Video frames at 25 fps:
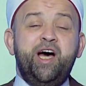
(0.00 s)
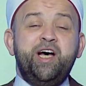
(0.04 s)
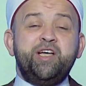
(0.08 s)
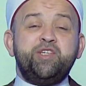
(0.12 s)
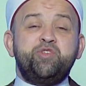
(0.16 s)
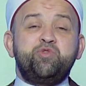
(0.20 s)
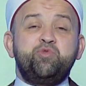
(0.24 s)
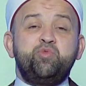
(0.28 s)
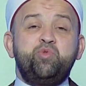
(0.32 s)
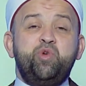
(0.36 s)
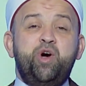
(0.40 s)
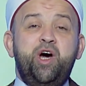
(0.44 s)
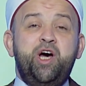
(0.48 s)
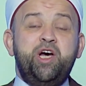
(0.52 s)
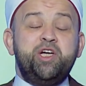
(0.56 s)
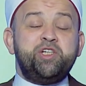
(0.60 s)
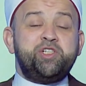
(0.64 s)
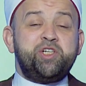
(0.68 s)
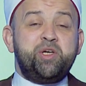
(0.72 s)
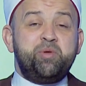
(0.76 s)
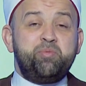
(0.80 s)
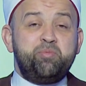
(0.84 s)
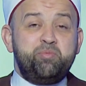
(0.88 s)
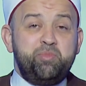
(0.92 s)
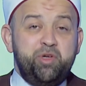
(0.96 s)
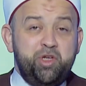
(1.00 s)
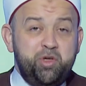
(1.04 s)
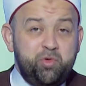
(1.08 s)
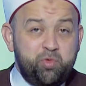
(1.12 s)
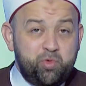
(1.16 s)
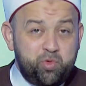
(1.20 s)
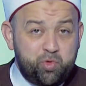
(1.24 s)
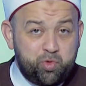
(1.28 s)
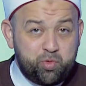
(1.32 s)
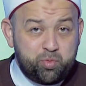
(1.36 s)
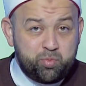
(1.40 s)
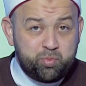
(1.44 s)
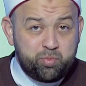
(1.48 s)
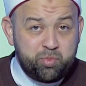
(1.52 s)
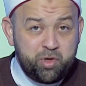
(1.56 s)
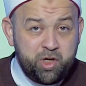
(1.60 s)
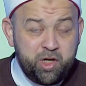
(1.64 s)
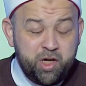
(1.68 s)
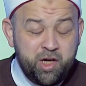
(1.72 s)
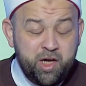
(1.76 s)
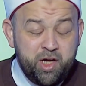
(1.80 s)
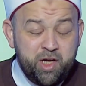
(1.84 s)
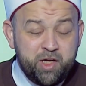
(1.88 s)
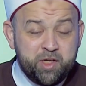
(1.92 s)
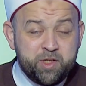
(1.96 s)
أزواجا منهم
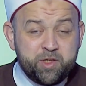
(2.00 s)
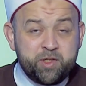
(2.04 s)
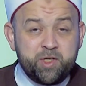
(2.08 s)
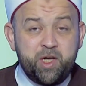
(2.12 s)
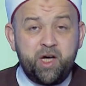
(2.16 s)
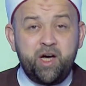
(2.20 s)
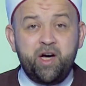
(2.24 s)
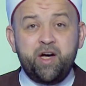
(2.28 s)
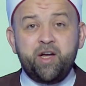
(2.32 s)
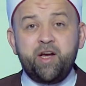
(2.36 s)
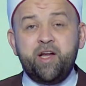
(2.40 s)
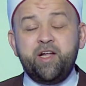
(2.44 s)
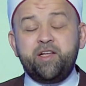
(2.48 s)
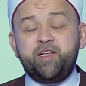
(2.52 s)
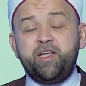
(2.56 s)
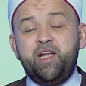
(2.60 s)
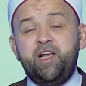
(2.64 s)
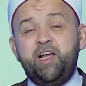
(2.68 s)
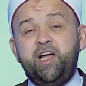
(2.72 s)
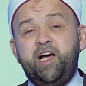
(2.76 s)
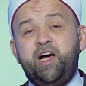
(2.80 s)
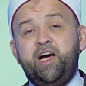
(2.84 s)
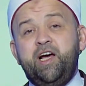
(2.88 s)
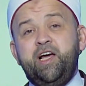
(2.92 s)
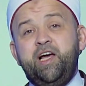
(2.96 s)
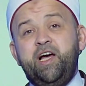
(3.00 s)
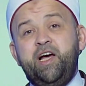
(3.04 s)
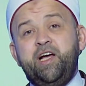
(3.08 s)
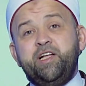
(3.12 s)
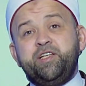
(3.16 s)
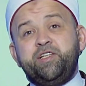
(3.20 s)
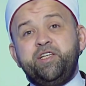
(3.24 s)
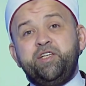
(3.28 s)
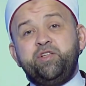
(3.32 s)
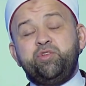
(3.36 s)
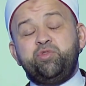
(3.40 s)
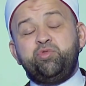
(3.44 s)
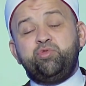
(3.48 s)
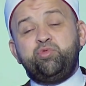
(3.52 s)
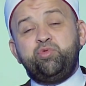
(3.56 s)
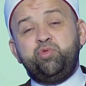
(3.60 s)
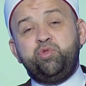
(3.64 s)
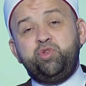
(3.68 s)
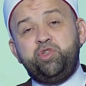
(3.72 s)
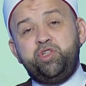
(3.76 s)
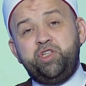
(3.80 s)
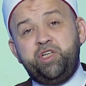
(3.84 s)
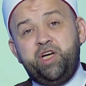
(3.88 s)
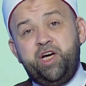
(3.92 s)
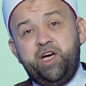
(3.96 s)
زهرة الحياة
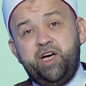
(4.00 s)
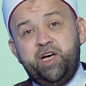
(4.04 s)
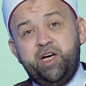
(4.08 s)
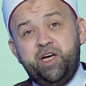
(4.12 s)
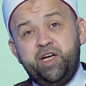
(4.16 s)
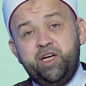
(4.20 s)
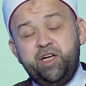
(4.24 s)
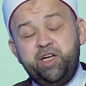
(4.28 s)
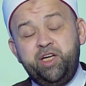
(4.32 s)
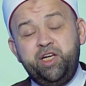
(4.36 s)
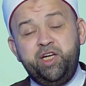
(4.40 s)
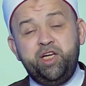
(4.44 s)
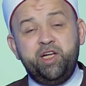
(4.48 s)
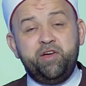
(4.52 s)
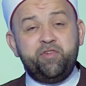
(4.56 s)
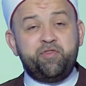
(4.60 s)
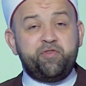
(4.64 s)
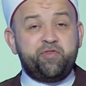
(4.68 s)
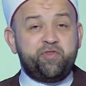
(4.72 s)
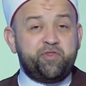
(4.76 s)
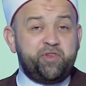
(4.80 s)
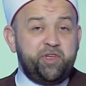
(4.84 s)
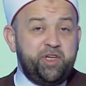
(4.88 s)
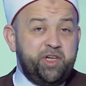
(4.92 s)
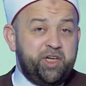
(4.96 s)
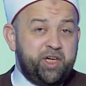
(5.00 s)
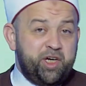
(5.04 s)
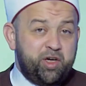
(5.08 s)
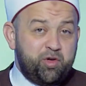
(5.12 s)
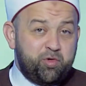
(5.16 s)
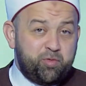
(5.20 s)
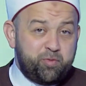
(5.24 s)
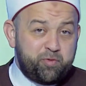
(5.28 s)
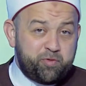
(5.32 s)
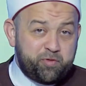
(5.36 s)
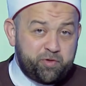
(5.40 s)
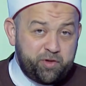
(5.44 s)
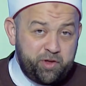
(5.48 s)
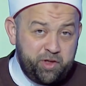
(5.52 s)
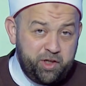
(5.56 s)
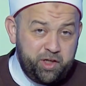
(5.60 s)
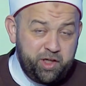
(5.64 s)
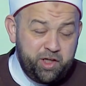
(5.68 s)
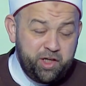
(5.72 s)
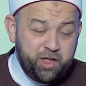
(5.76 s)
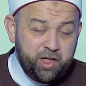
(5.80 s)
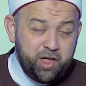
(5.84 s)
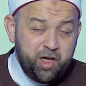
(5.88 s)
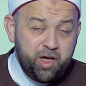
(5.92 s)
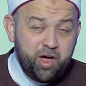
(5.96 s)
الدنيا لنفتنهم
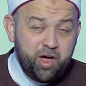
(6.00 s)
فيه